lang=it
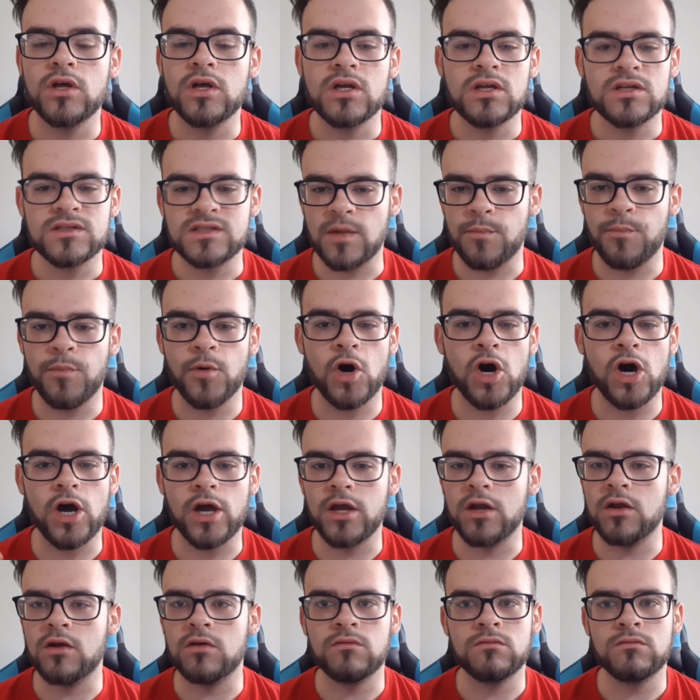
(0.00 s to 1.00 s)
Se
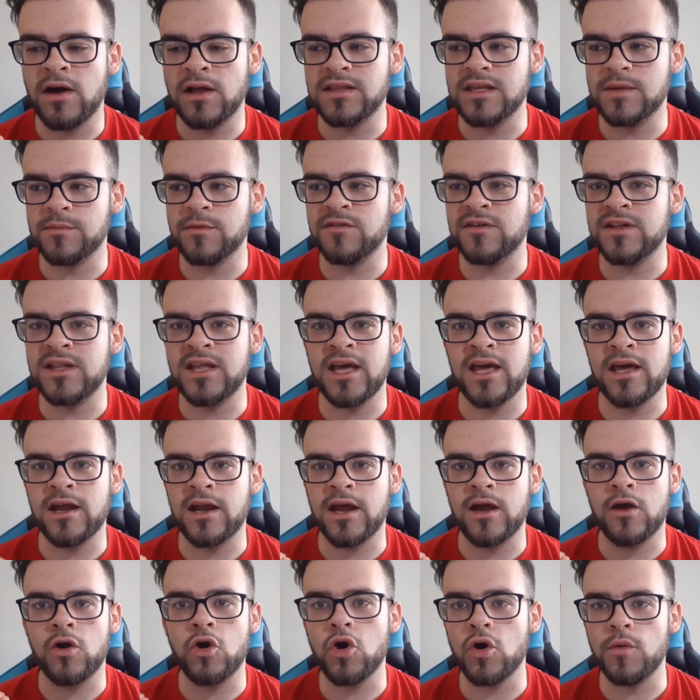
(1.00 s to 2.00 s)
poi andiamo a
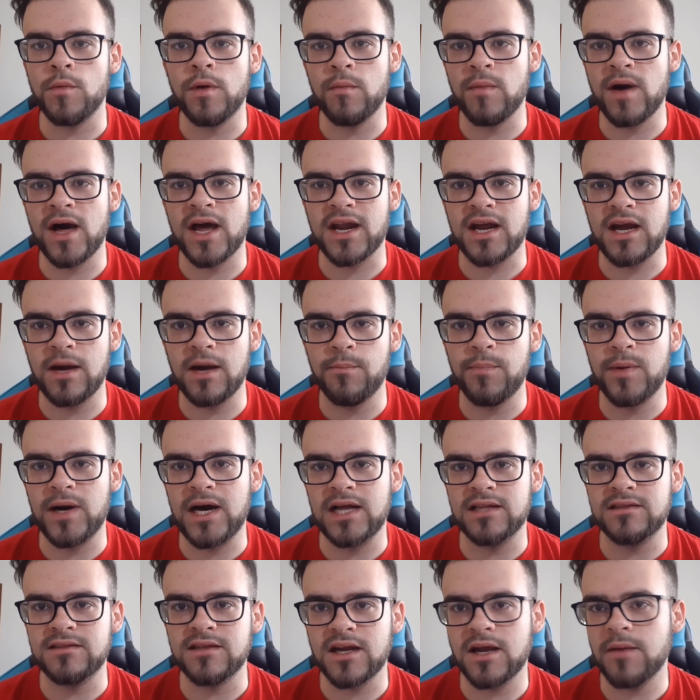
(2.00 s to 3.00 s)
vedere come marca
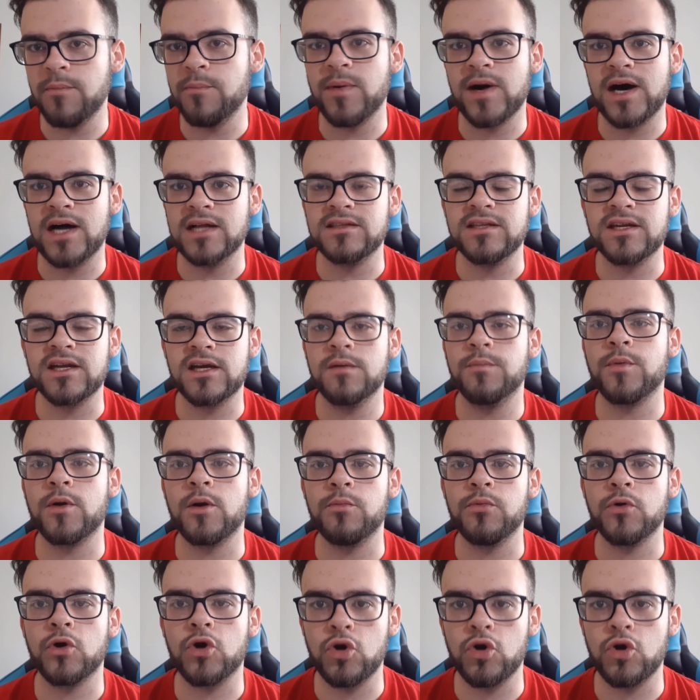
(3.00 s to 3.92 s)
Patrick, Patrick proprio